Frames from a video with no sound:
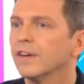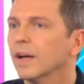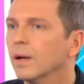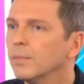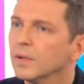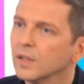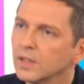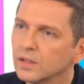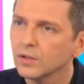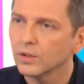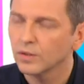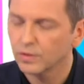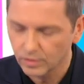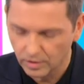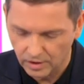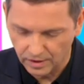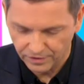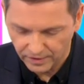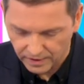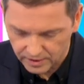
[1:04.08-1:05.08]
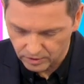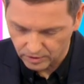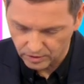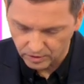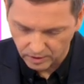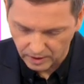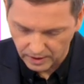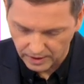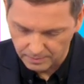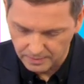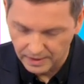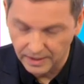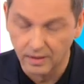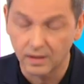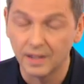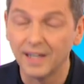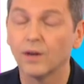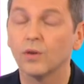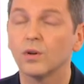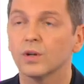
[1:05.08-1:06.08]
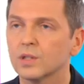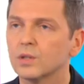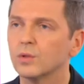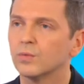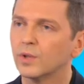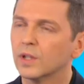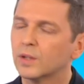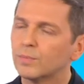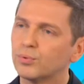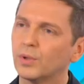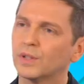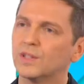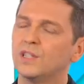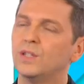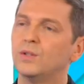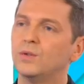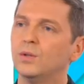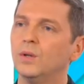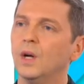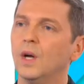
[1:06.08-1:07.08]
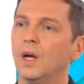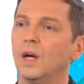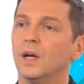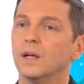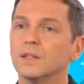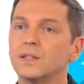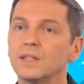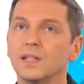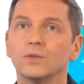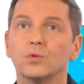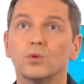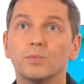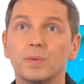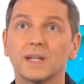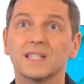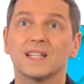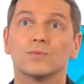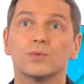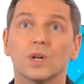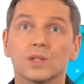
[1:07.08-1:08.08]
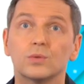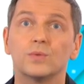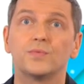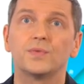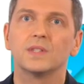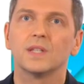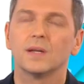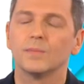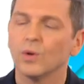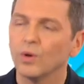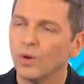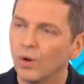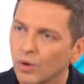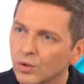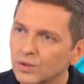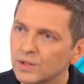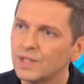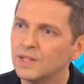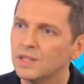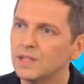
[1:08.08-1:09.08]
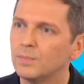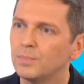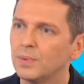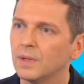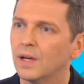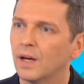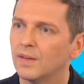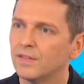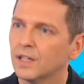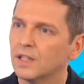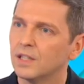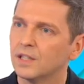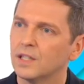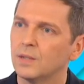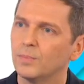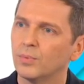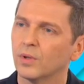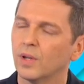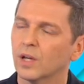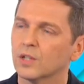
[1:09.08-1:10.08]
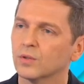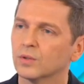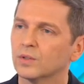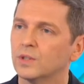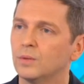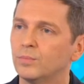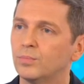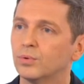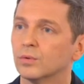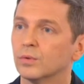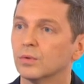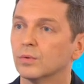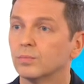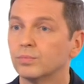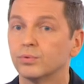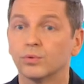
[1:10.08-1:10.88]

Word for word: verbe hein, dans, la phrase en anglais, mais l'erreur, si on veut être pointilleux, c'est de ne pas avoir suffisamment anticipé avec l'équipe en Argentine pour